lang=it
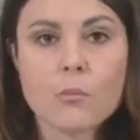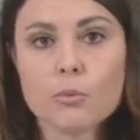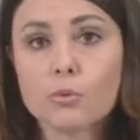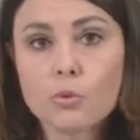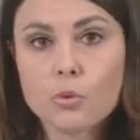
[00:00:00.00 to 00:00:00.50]

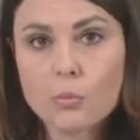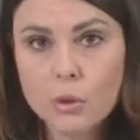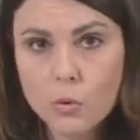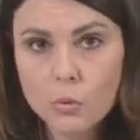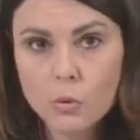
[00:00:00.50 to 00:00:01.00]
Punto
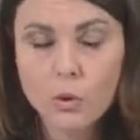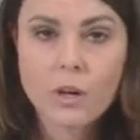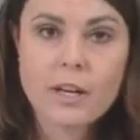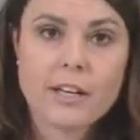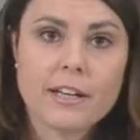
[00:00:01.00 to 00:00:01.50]
numero
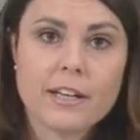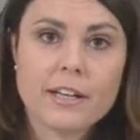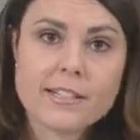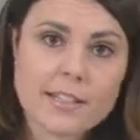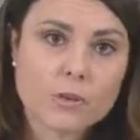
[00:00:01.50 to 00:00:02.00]
uno,
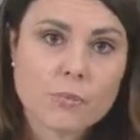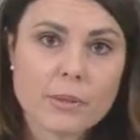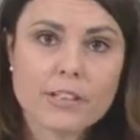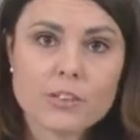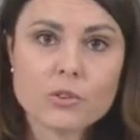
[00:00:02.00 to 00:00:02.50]
eh, è stato il
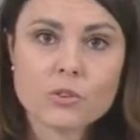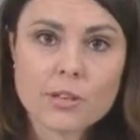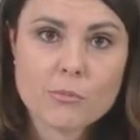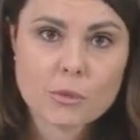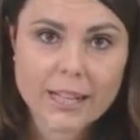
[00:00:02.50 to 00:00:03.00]
Partito
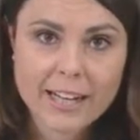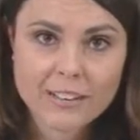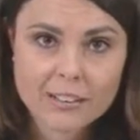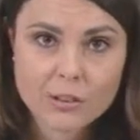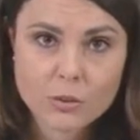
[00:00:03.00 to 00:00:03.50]

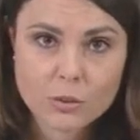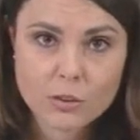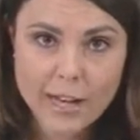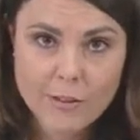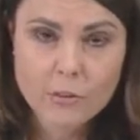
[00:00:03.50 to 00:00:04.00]

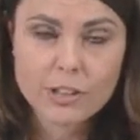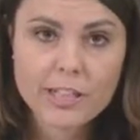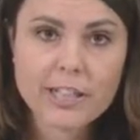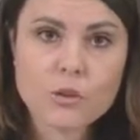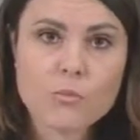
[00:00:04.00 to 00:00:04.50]
Democratico a
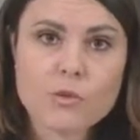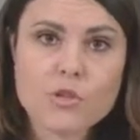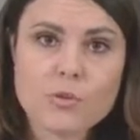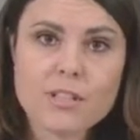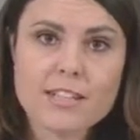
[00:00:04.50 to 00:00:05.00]
volere la
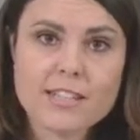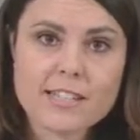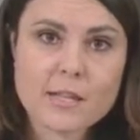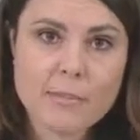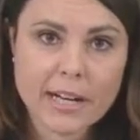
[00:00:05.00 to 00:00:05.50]
commissione
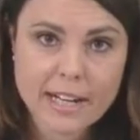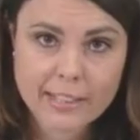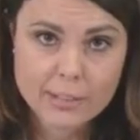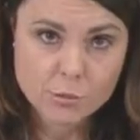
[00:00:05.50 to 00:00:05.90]
d'inchiesta banca,